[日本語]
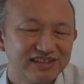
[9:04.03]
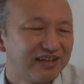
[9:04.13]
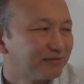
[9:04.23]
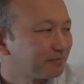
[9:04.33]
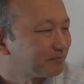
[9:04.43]
す
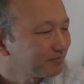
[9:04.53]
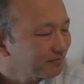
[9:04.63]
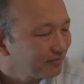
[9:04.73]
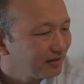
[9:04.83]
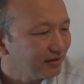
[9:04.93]
が、
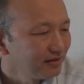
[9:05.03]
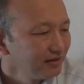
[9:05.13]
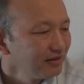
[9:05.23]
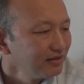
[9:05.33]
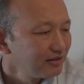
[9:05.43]

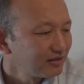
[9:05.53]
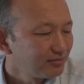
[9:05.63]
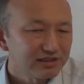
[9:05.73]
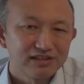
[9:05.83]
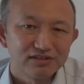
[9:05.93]
でその
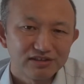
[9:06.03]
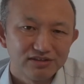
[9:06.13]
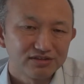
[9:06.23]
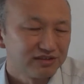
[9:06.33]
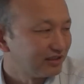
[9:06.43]
待ってるとき
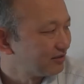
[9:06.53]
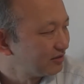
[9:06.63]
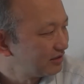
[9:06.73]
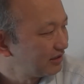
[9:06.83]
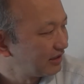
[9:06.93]
によくね、そ
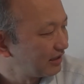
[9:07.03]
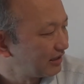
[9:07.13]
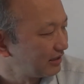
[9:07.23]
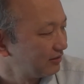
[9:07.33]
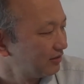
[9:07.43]
の
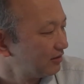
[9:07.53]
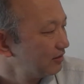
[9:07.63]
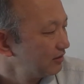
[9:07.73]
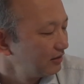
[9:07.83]
シリアの、